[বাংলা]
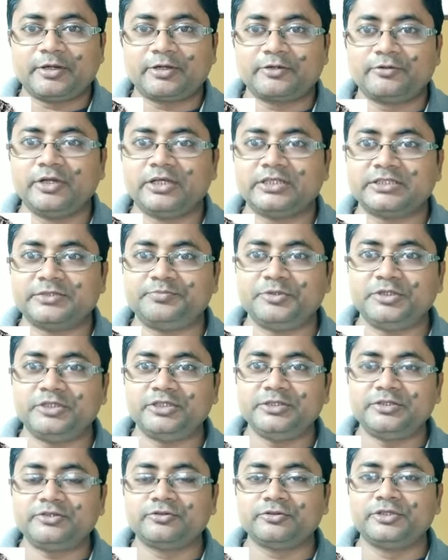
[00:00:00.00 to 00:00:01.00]
গুলো আছে
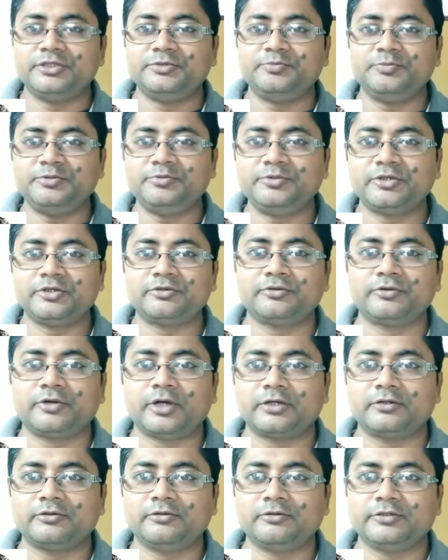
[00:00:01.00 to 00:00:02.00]
নিত্যদিন বিভিন্ন
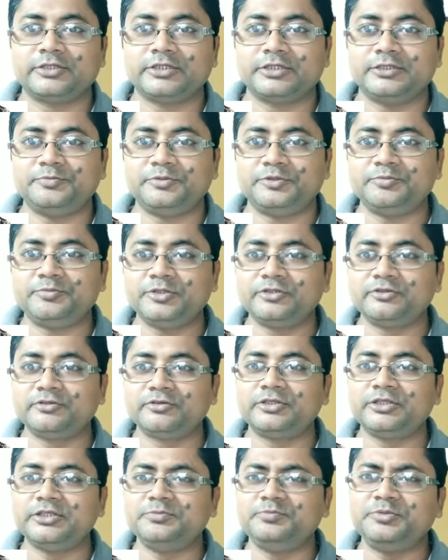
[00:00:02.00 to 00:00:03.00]
দোকানগুলোতে বিভিন্ন
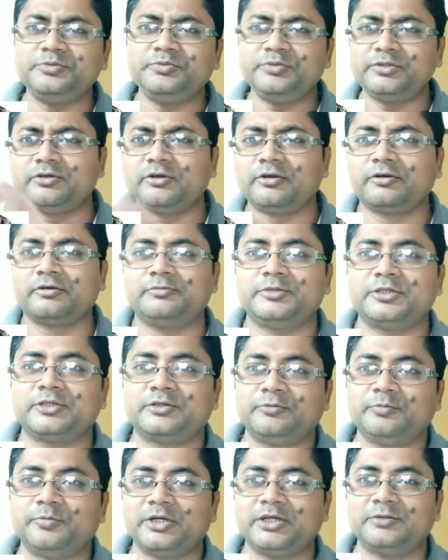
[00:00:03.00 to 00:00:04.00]
দিন বিভিন্ন রকমের
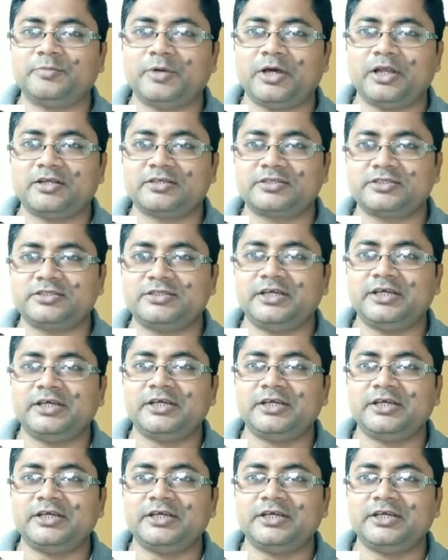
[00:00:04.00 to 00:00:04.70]
কোম্পানির মাল আসে